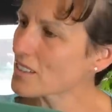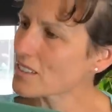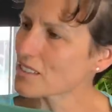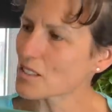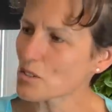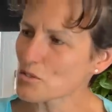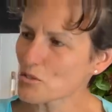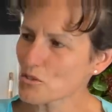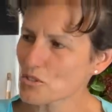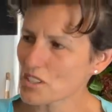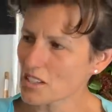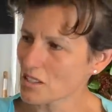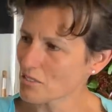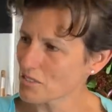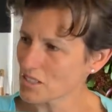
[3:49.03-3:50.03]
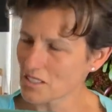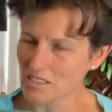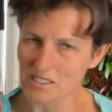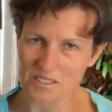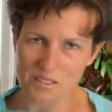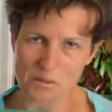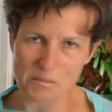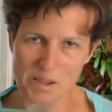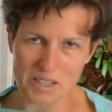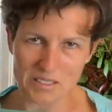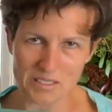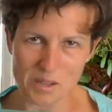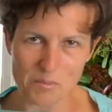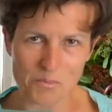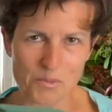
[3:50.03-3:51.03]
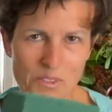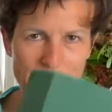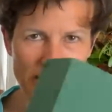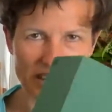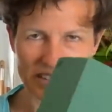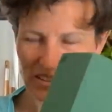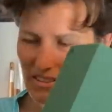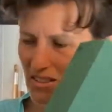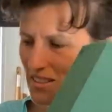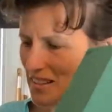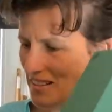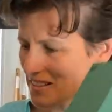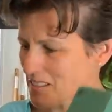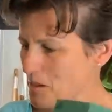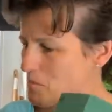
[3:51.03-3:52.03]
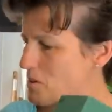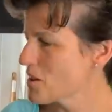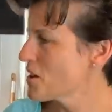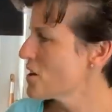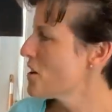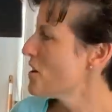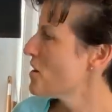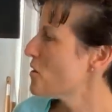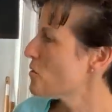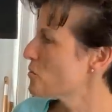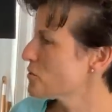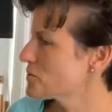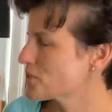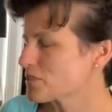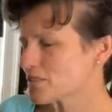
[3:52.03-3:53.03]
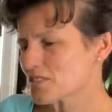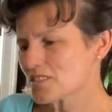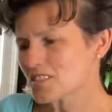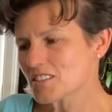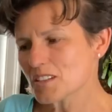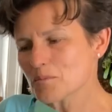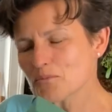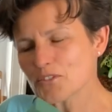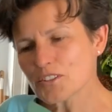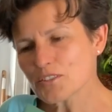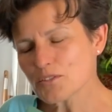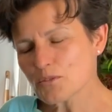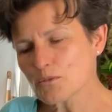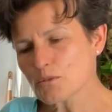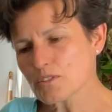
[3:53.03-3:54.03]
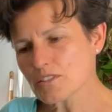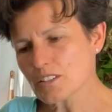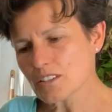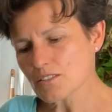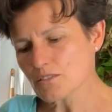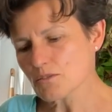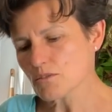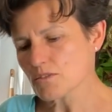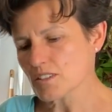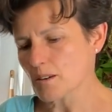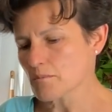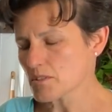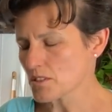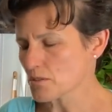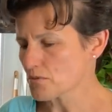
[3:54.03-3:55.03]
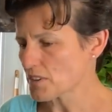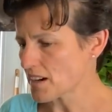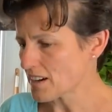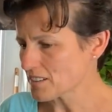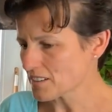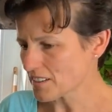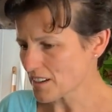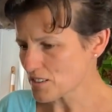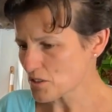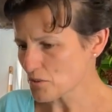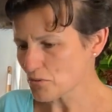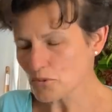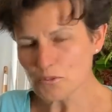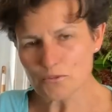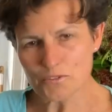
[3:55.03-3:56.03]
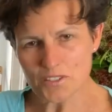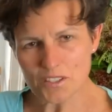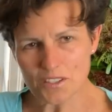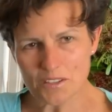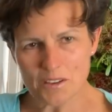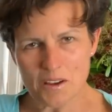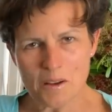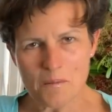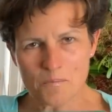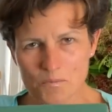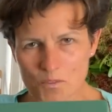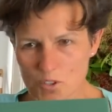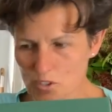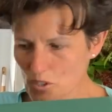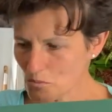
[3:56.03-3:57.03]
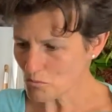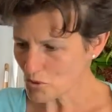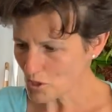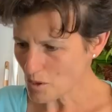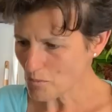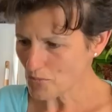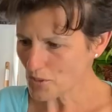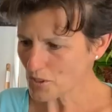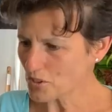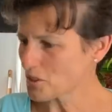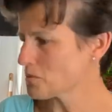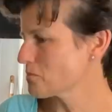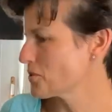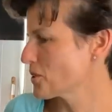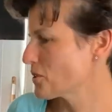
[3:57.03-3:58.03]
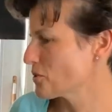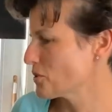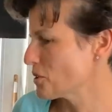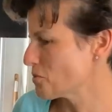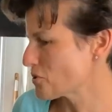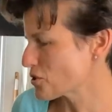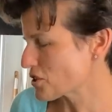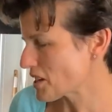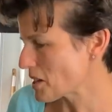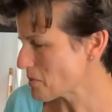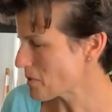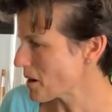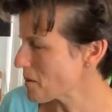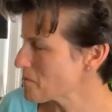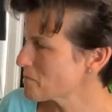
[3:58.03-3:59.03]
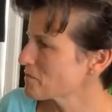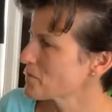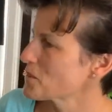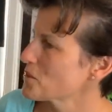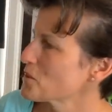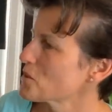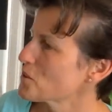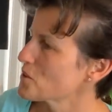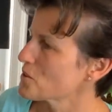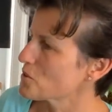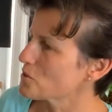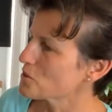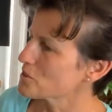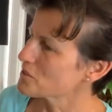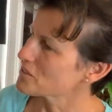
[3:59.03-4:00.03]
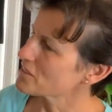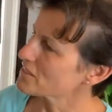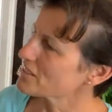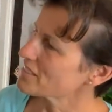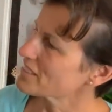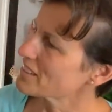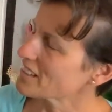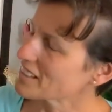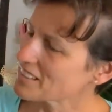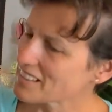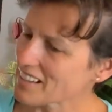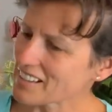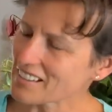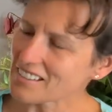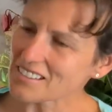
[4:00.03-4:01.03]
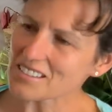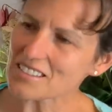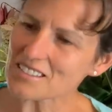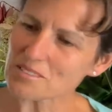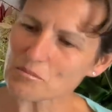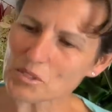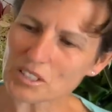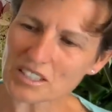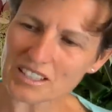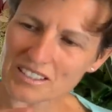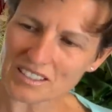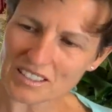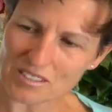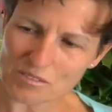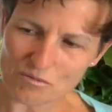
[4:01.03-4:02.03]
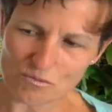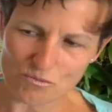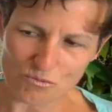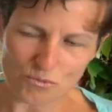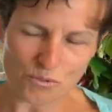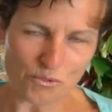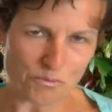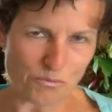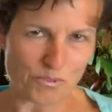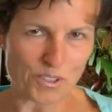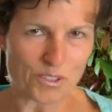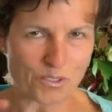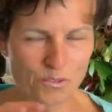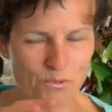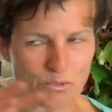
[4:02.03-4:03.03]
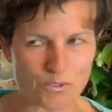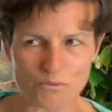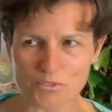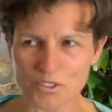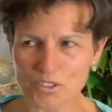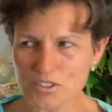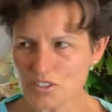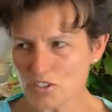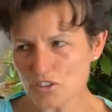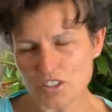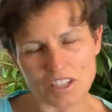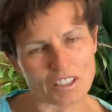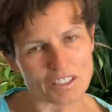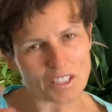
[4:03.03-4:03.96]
genauso stecken, wie ich das gemacht habe und gerade gezeigt habe. Und 10 Pfingstrosen, also zusammen ist das für 31,50 im Shop von Don Peony bestellbar. Und der Gedanke ist, man kann dann fünf Pfingstrosen für das Gesteck